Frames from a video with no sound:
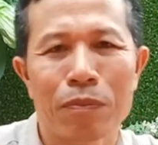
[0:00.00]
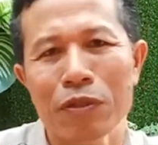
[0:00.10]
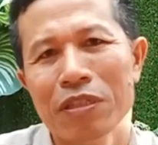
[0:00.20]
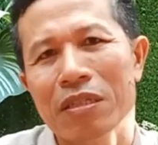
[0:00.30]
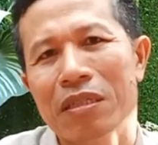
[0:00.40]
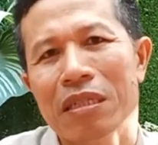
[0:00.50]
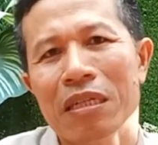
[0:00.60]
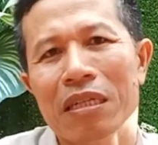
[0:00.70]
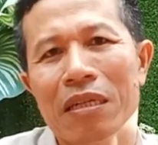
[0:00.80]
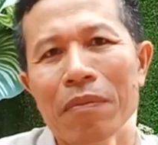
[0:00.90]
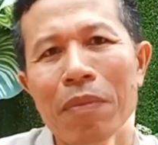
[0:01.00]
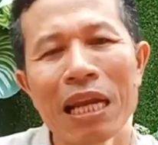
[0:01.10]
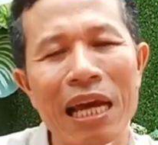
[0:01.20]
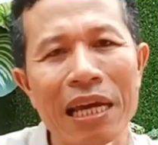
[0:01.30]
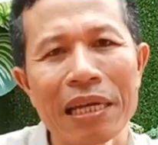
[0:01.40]
một sự ờ,
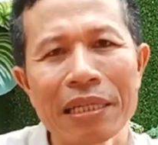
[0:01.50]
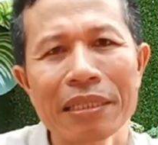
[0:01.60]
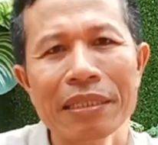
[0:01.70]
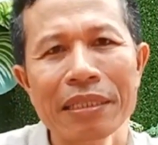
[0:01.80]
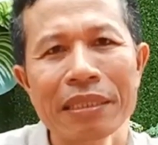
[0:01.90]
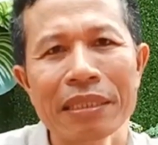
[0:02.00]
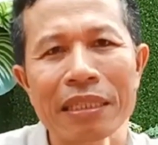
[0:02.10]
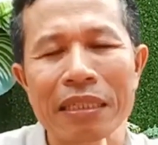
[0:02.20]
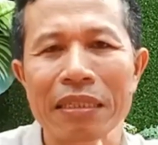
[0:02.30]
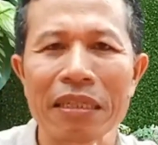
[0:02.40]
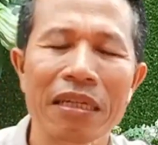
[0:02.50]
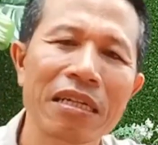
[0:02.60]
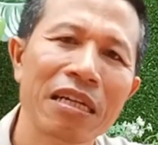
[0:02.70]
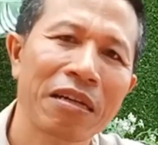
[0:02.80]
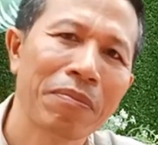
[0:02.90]
bất an những
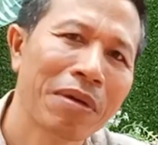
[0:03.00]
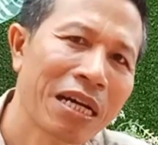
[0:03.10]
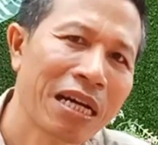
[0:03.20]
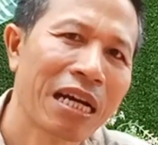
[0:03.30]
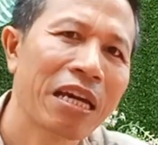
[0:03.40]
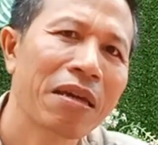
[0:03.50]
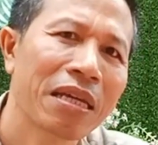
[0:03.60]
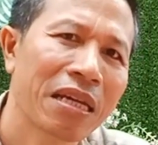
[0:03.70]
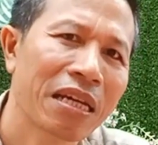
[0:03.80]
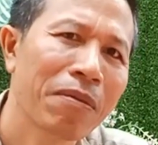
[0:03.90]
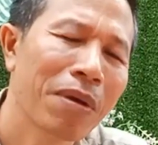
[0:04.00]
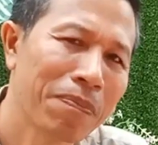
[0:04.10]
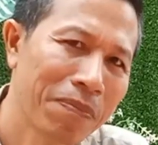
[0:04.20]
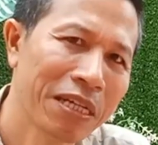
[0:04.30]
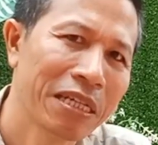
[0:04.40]
người mà hay hay mập